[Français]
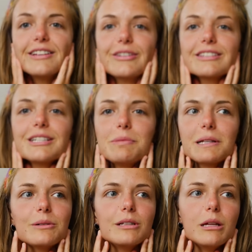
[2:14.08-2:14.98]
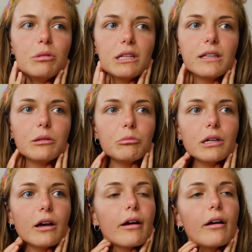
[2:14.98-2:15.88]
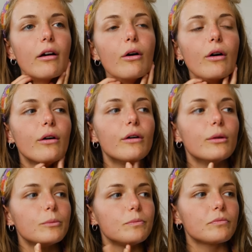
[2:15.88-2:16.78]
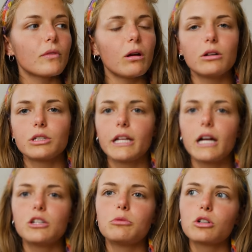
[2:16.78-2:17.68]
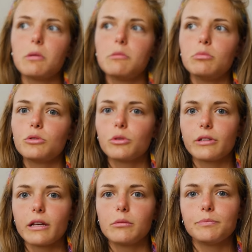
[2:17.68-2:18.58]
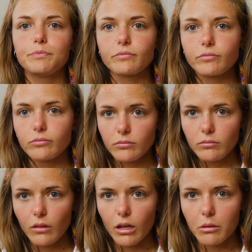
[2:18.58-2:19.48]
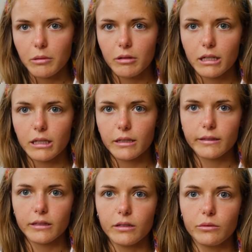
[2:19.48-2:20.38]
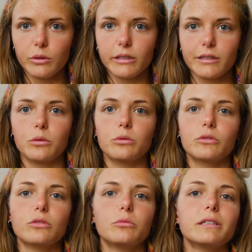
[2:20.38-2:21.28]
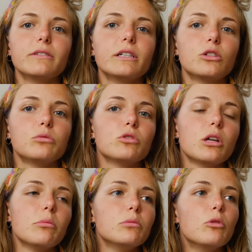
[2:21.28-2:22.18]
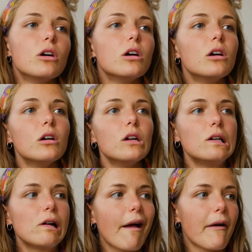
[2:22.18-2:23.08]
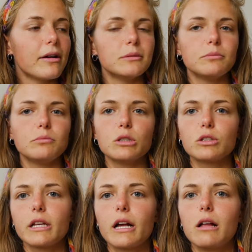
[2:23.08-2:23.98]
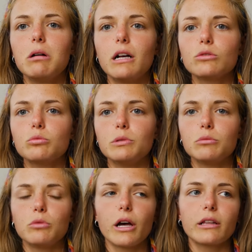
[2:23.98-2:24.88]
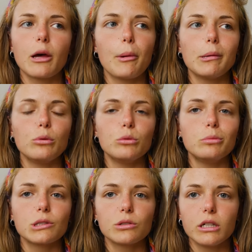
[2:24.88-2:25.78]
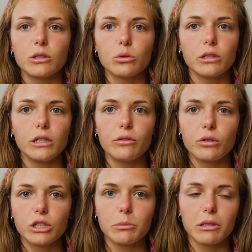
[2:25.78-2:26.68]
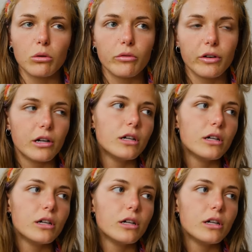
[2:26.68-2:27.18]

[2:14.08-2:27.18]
donc j'ai pas trop d'appétit mais... alors en général je mange quand même plus que ça. Mais voilà là c'est... les circonstances, ben, c'est vrai que je mange un peu moins. Euh, puis en général, bah, à souper, je me rattrape un peu parce que la journée, des fois, j'ai pas trop faim.